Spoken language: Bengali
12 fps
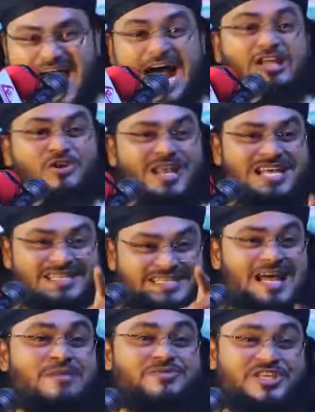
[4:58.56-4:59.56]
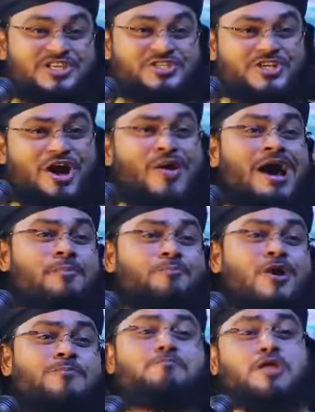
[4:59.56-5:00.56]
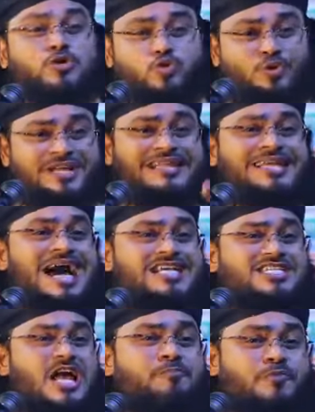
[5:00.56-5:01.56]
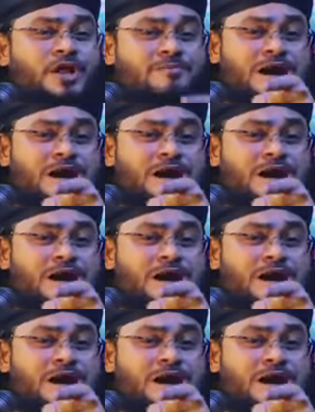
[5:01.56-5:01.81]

আদম আল ইসলাম সৃষ্টি হওয়ার পর দুনিয়াতে আসার পরে